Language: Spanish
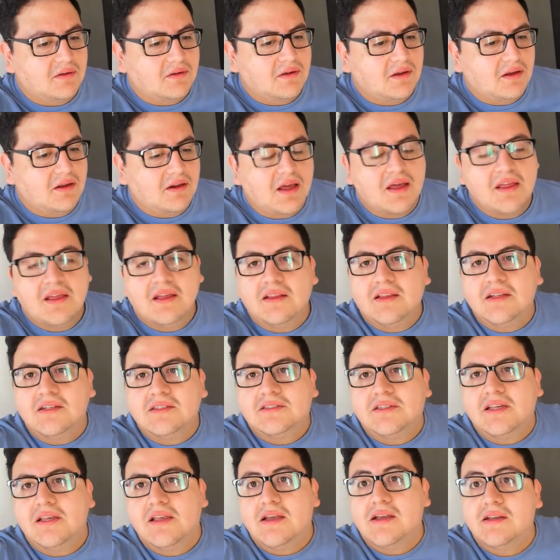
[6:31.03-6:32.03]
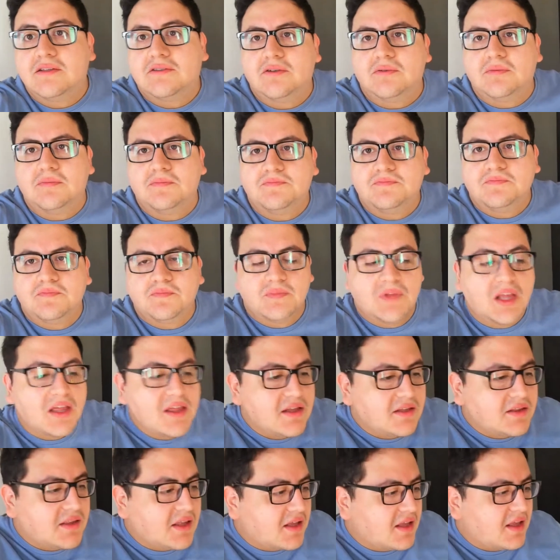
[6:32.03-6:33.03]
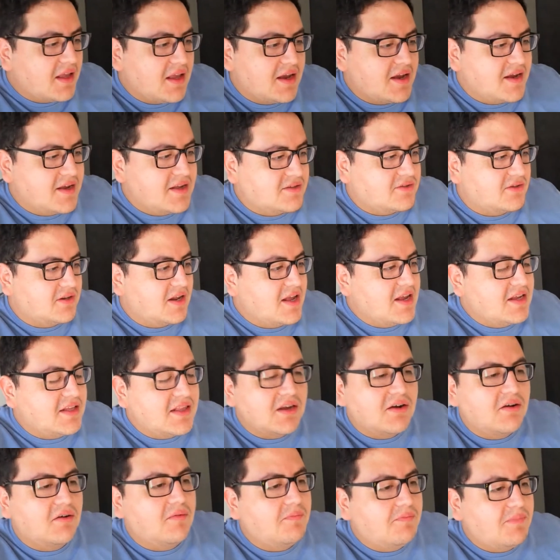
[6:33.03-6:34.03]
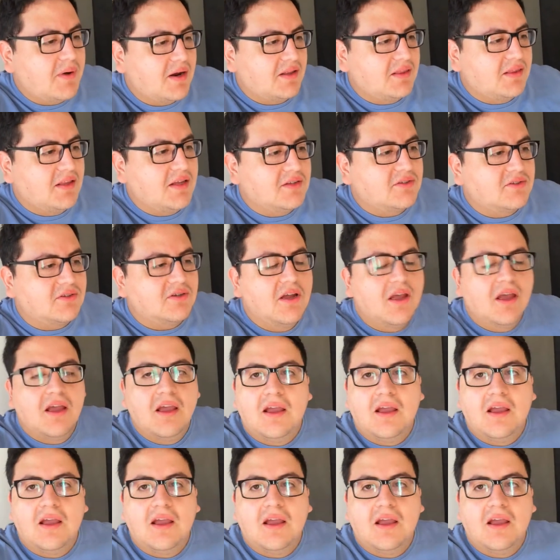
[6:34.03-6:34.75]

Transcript: y nadie te enseña eso, nadie te guía eso, nadie te comparte eso.